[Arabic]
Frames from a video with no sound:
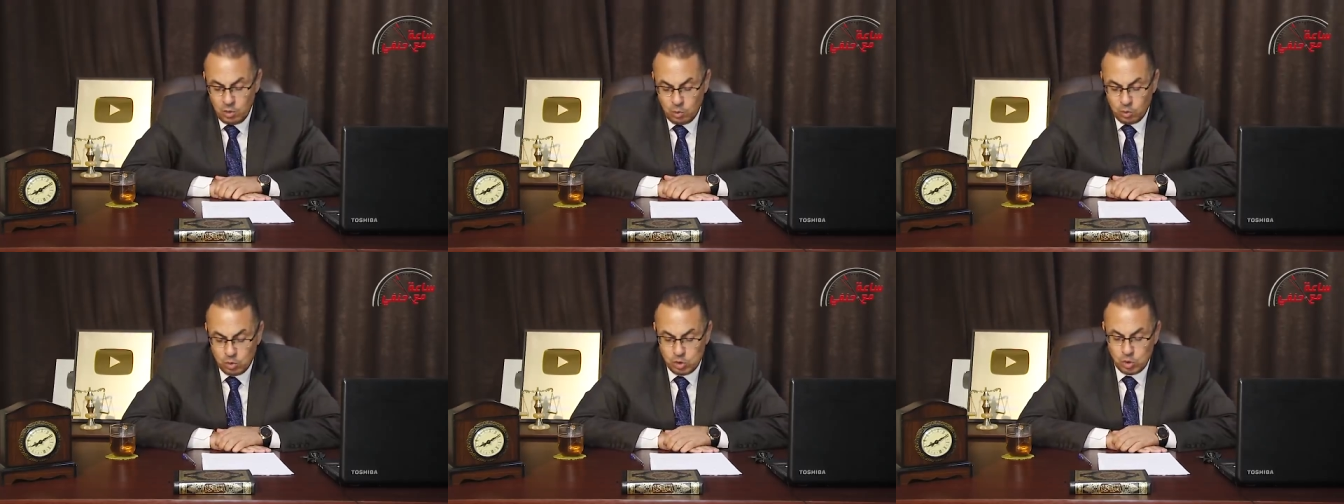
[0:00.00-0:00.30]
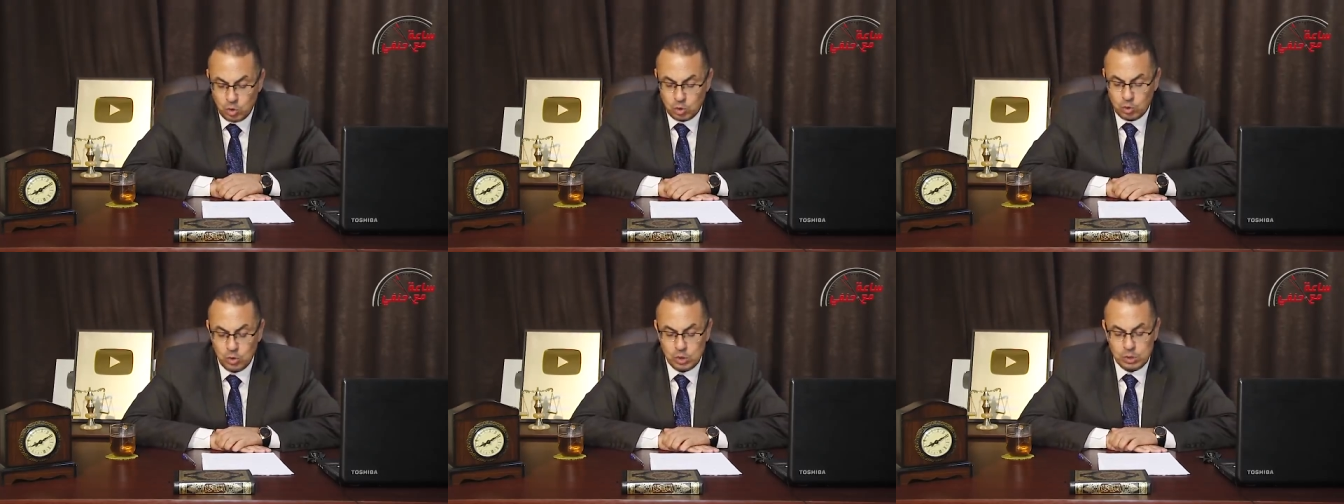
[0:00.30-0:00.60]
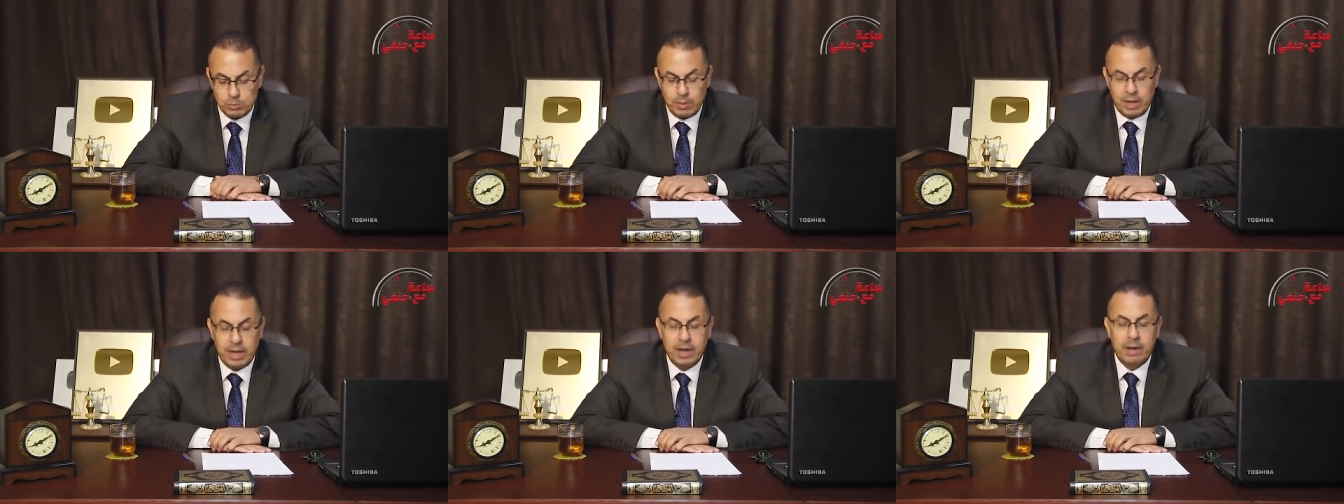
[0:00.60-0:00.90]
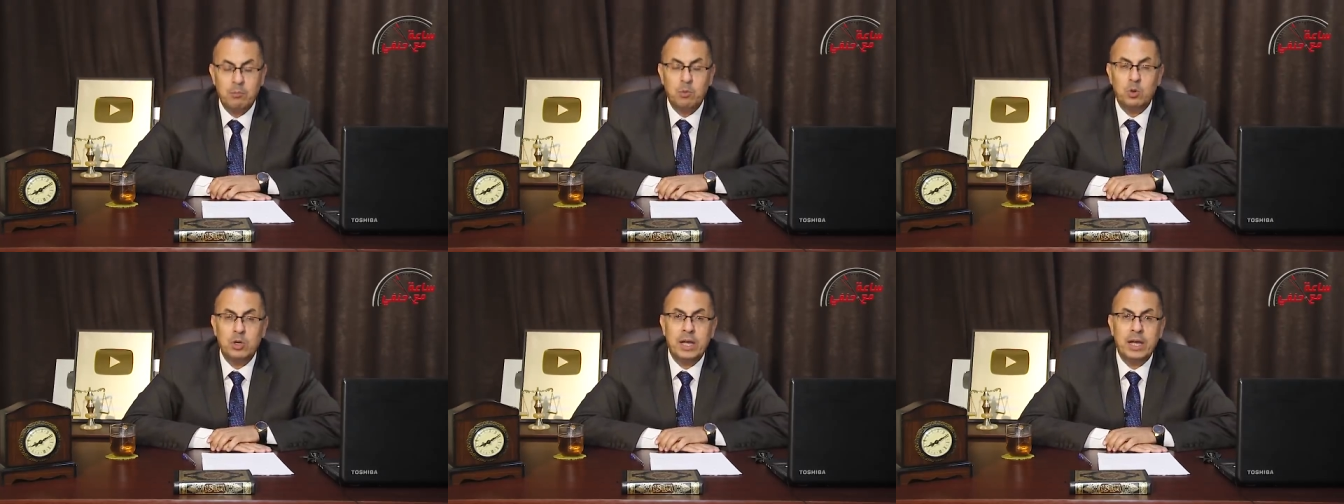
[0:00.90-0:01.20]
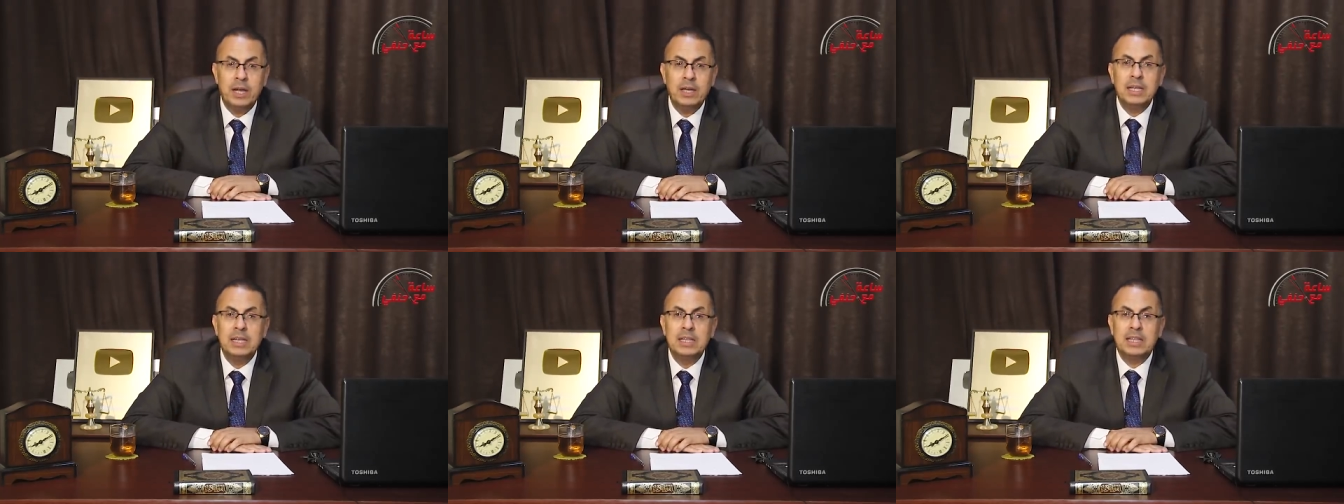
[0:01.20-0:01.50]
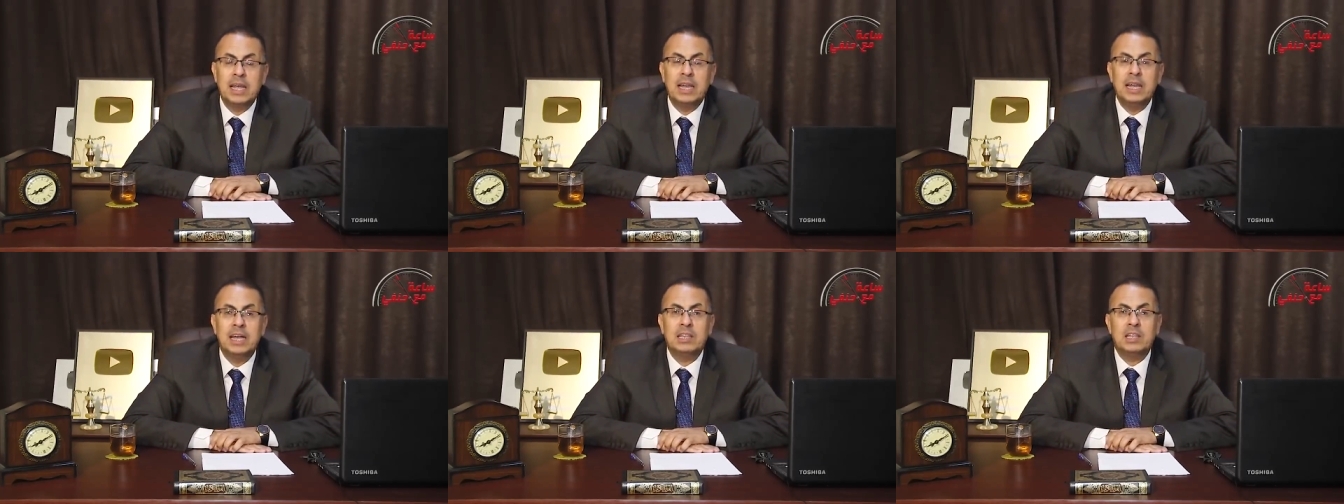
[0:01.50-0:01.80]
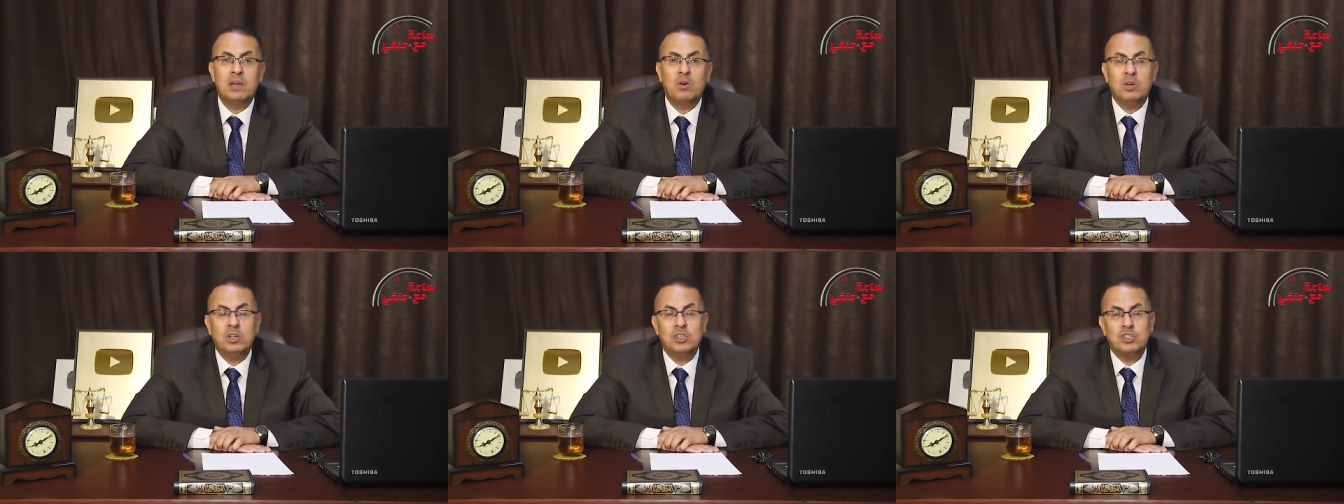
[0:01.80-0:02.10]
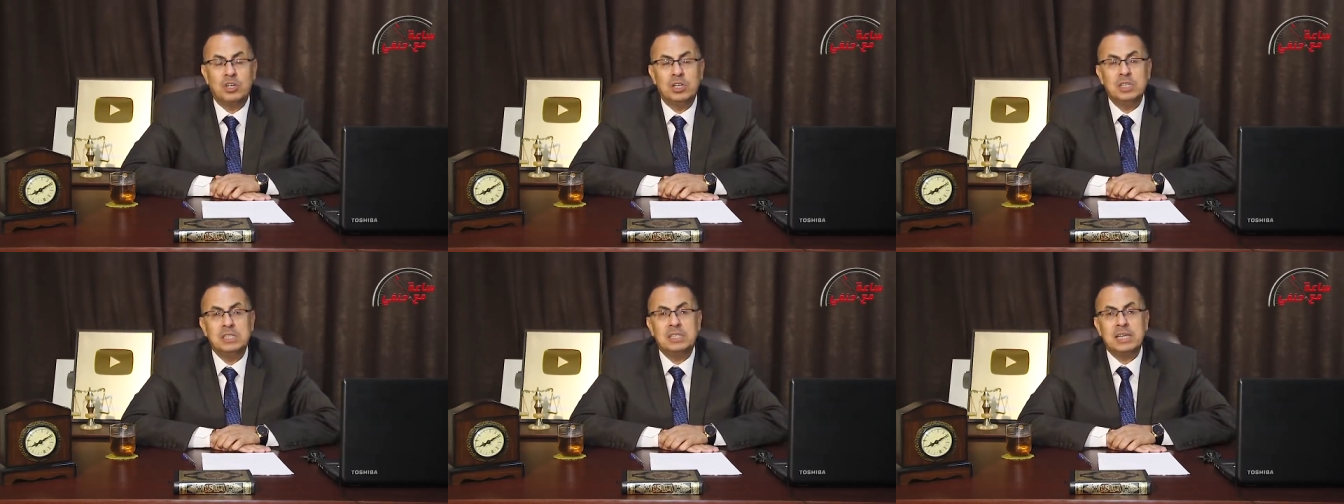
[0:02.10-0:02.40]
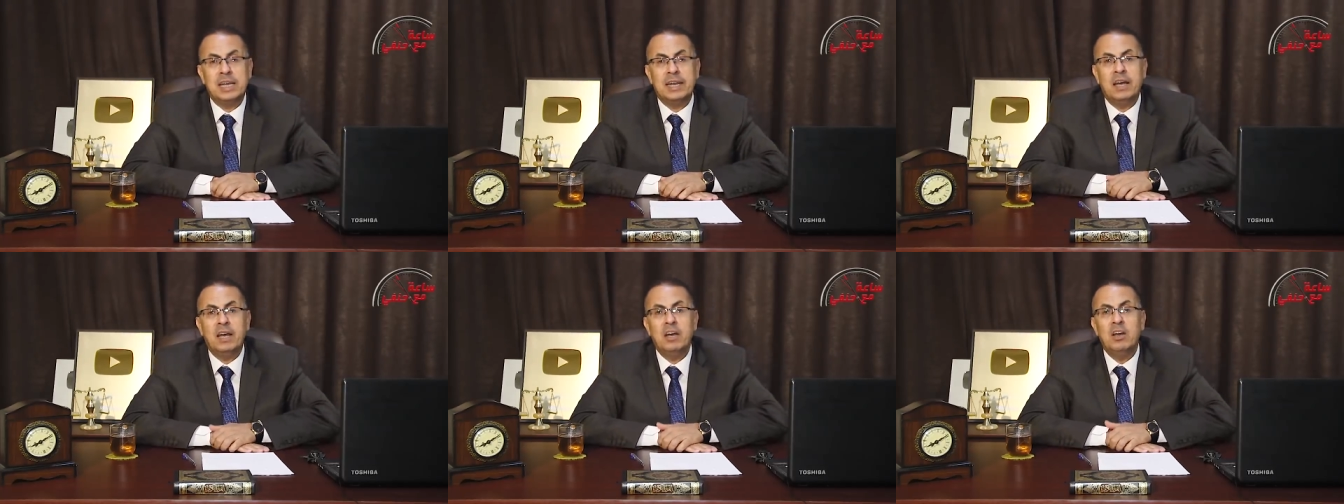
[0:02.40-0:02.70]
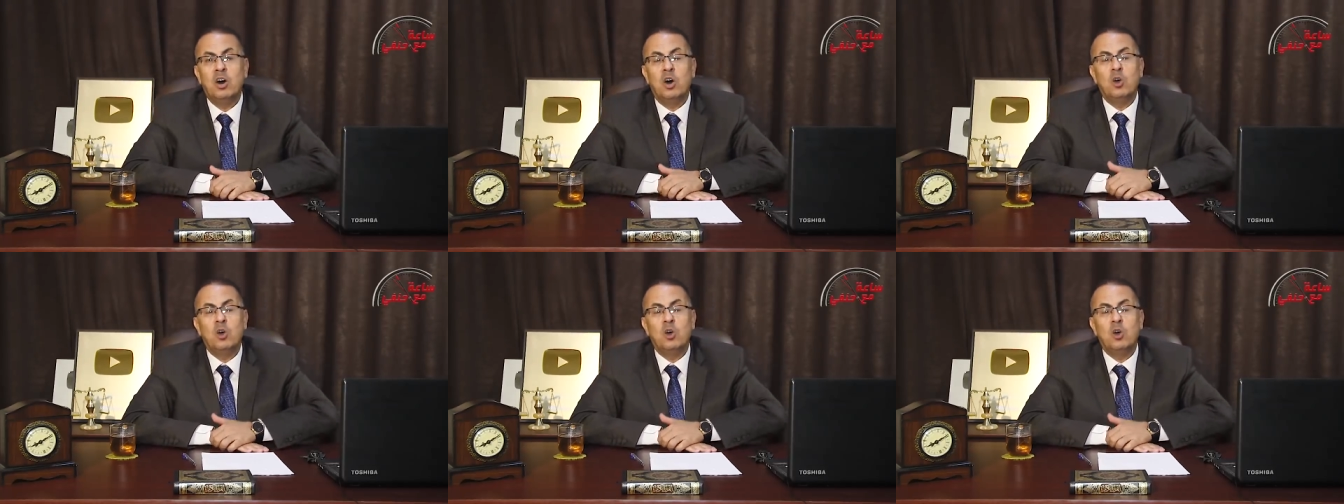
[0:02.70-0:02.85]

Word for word: وزوجته اسمها منى 23 سنه